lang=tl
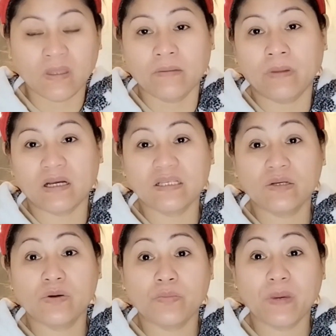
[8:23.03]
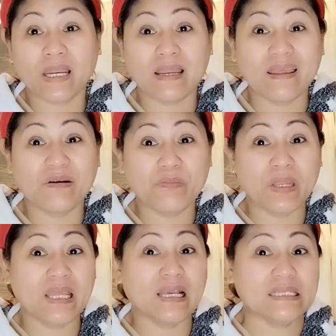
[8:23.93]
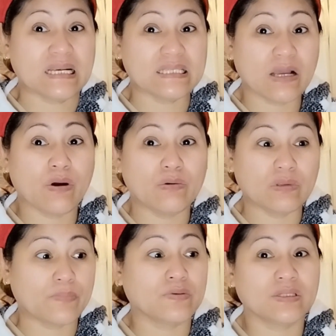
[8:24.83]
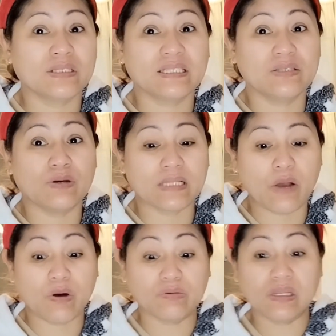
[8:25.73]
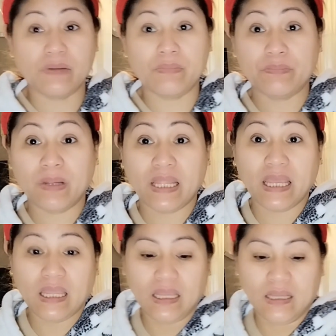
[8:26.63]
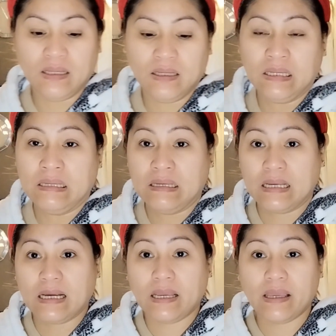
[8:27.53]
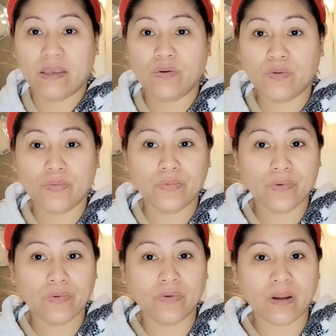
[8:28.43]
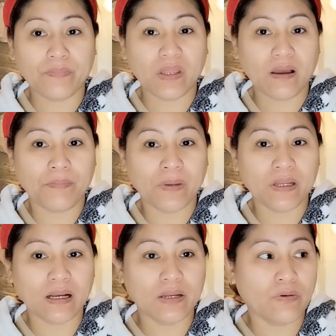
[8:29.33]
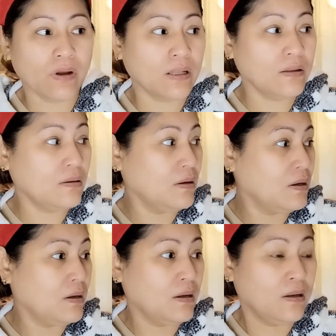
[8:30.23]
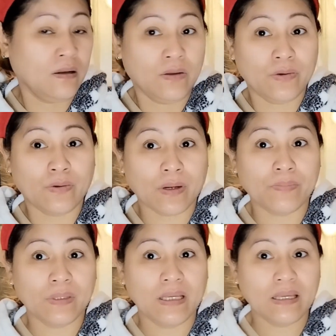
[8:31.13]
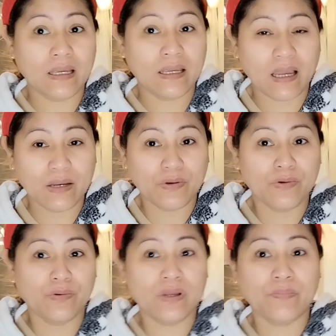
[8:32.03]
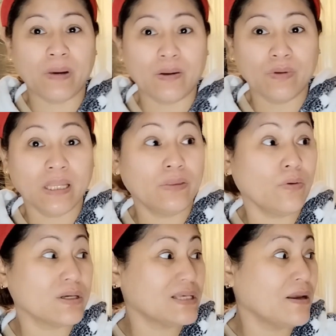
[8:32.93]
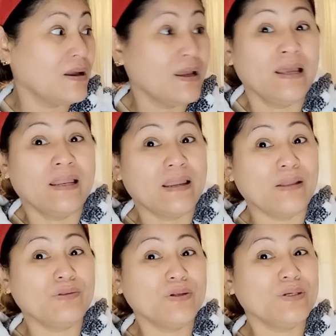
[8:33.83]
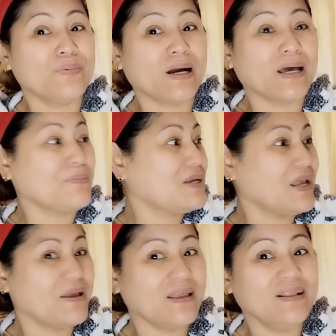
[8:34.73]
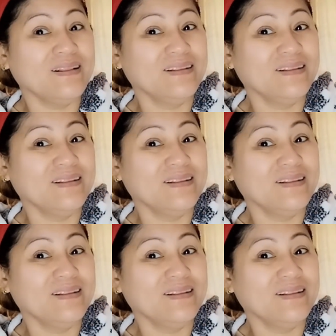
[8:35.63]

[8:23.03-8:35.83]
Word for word: Baka siguro pera na yung binigay sa asawa ko tapos yung asawa ko na lang magbili. Kaya yung rap na pinag-anuhan, yung rap ni ano yung hipag ko dito kasi naandun yung mga rap niya eh.